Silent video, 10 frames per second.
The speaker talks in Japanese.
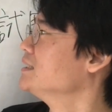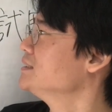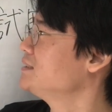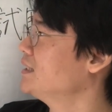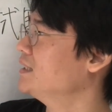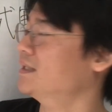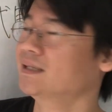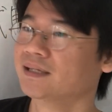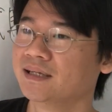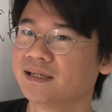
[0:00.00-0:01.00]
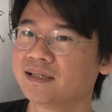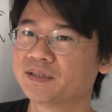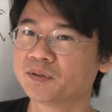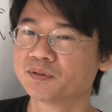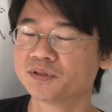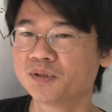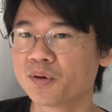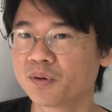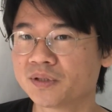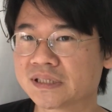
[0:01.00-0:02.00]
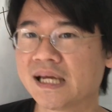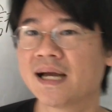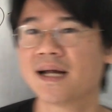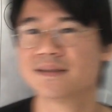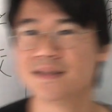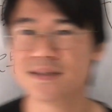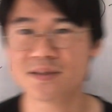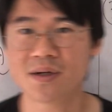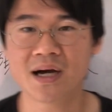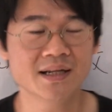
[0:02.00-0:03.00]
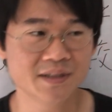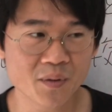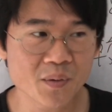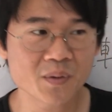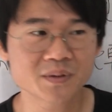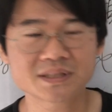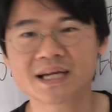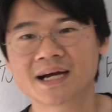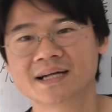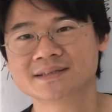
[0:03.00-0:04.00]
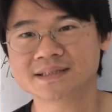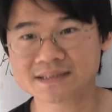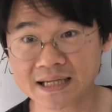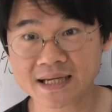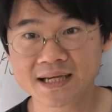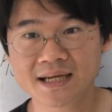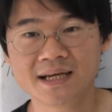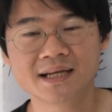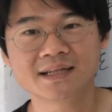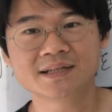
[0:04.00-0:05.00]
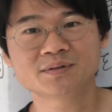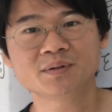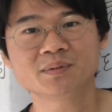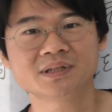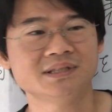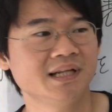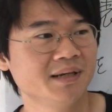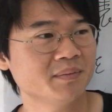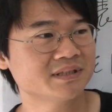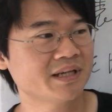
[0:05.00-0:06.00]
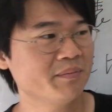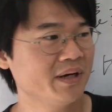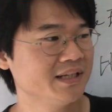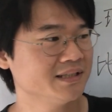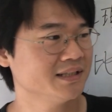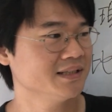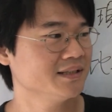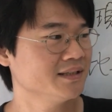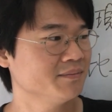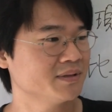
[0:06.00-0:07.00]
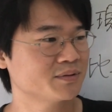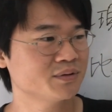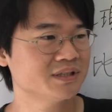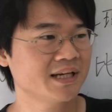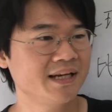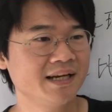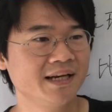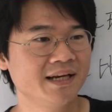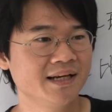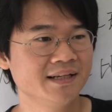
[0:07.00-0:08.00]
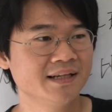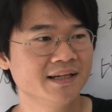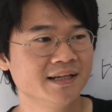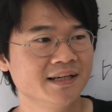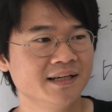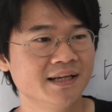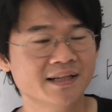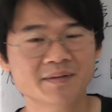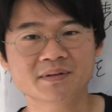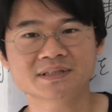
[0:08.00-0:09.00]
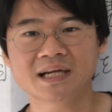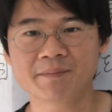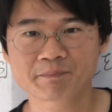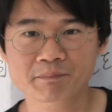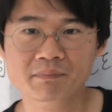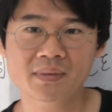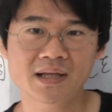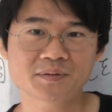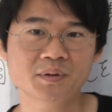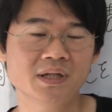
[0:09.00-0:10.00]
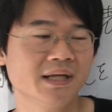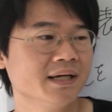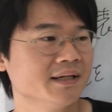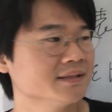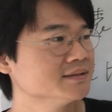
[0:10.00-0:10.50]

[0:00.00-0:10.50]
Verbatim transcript: して、で、その中国語の試験があるんですよ。あ、日本語の試験があるんですね。で、それもですね、まあ、試験前に、まあ、少しだけやってました。で、それで